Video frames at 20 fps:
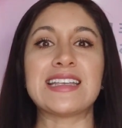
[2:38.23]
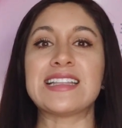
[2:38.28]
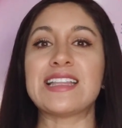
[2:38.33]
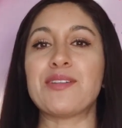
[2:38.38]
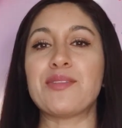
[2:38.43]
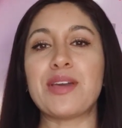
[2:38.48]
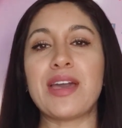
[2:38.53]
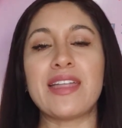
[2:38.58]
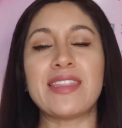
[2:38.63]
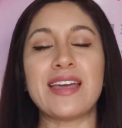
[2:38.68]
te
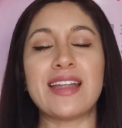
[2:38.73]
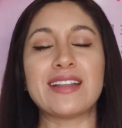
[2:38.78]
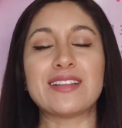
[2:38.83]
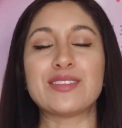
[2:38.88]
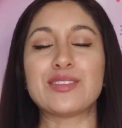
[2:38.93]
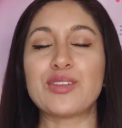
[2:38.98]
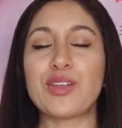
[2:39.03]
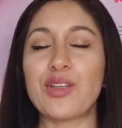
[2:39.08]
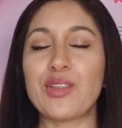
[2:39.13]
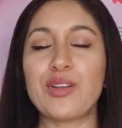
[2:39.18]
voy a
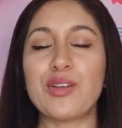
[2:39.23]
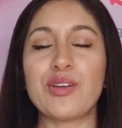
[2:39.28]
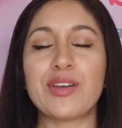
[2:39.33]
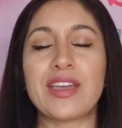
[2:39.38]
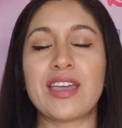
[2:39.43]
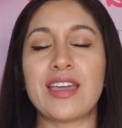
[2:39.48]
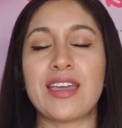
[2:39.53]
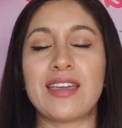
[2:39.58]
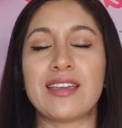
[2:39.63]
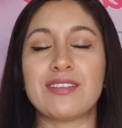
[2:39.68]
dar todo lo
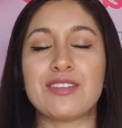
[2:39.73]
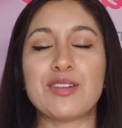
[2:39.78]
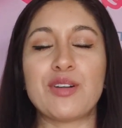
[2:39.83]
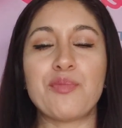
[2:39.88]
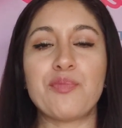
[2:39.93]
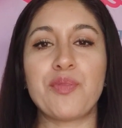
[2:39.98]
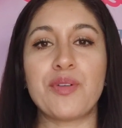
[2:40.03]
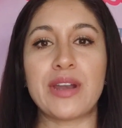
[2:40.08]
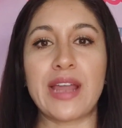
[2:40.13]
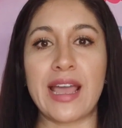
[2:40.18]
que
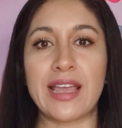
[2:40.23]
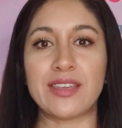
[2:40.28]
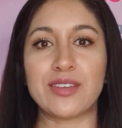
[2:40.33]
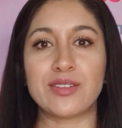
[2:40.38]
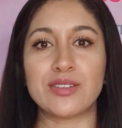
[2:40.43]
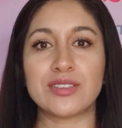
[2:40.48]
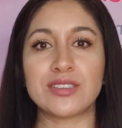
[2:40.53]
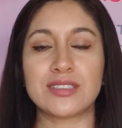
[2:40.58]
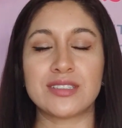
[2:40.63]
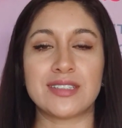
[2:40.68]
yo por
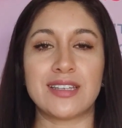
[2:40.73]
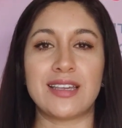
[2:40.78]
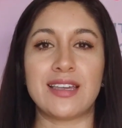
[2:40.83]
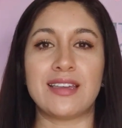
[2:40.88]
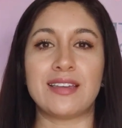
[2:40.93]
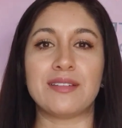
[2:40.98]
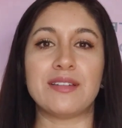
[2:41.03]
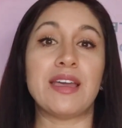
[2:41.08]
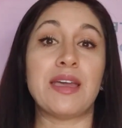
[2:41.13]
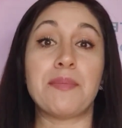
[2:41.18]
años
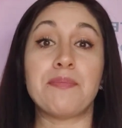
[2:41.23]
eh,